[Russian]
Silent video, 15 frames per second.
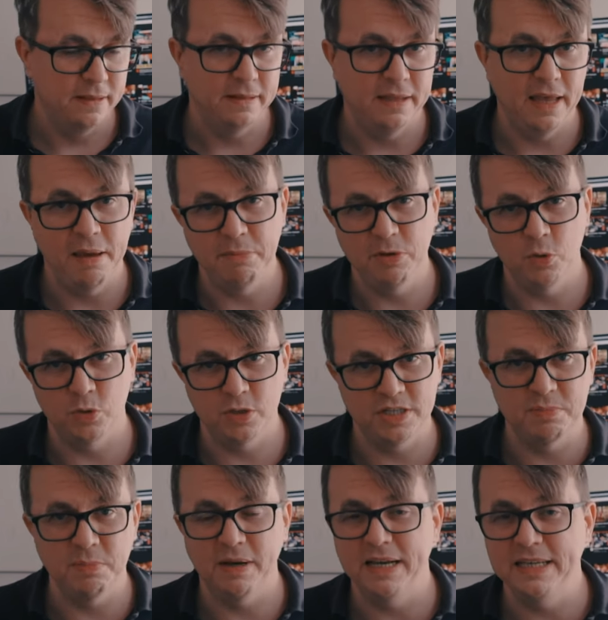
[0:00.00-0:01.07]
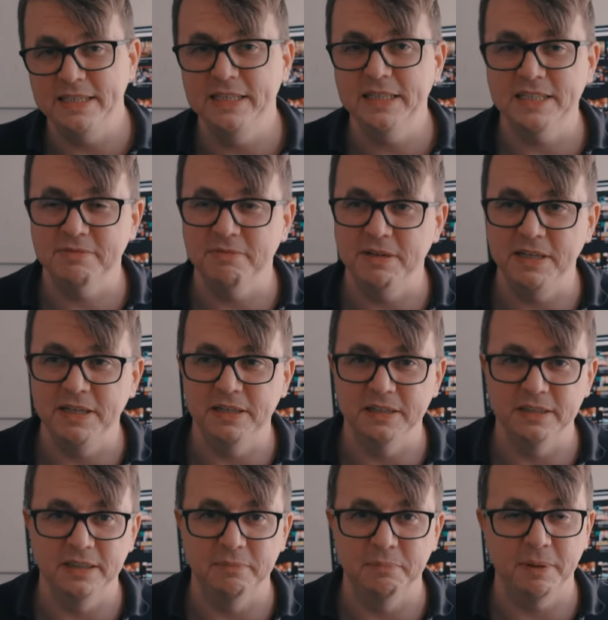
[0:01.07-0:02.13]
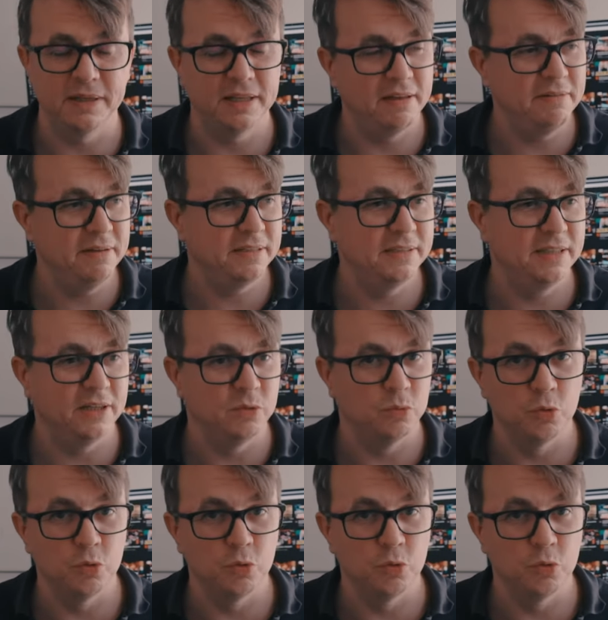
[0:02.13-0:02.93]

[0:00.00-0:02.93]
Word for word: Да, и мне уже из магазина звонил этот продавец, говорит,